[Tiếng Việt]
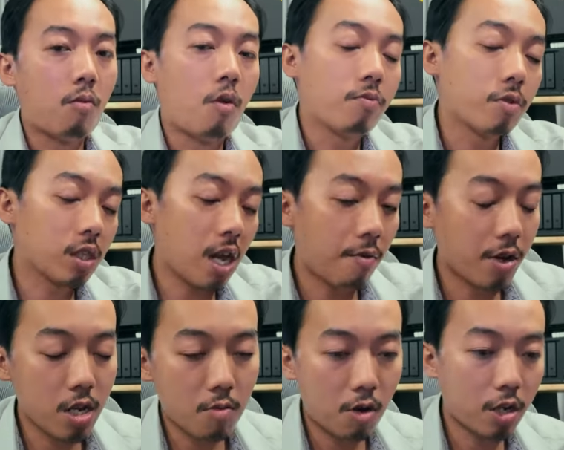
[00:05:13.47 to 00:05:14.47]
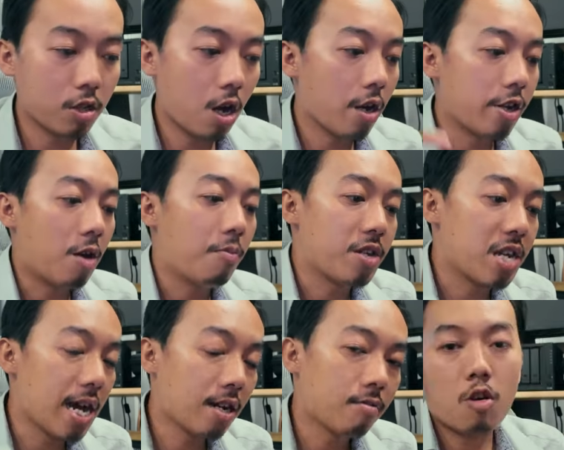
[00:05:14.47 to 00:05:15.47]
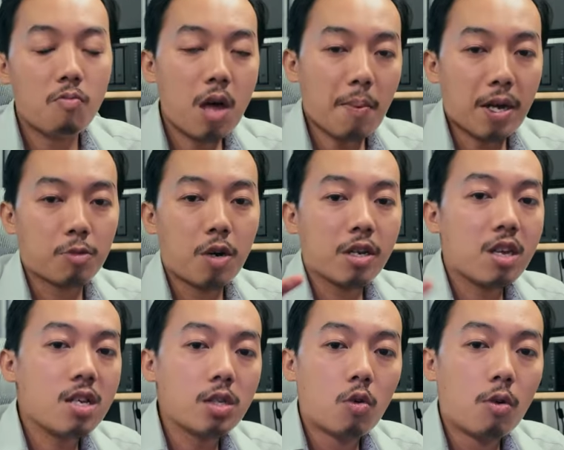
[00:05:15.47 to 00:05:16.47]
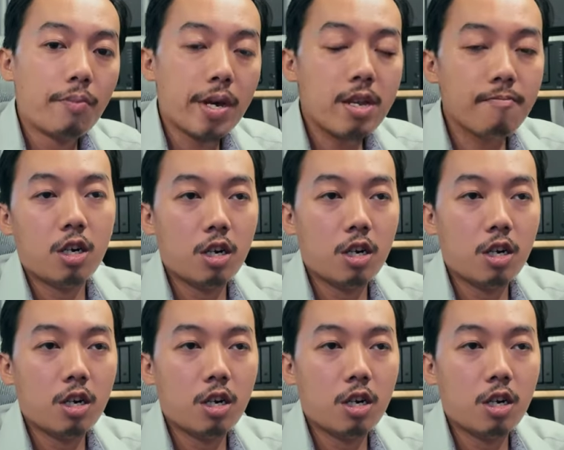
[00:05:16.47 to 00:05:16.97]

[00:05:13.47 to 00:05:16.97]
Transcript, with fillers: mùi cần ta vậy nhưng mà cho nhà phải giác không đặt password ngay xua với